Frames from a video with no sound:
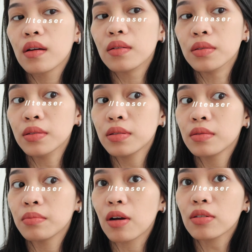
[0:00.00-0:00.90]
Uh,
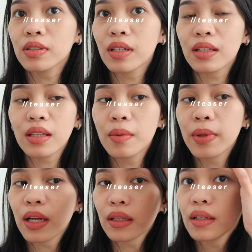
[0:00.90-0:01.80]
bagus ternyata lebih
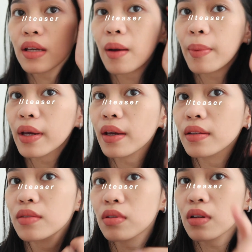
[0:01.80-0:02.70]
kelihatan di HP
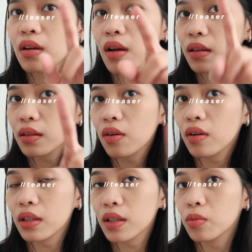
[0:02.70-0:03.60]
kayaknya. Soalnya nggak
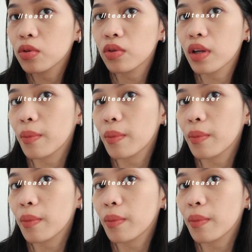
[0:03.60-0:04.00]
terlalu kelihatan mulutku di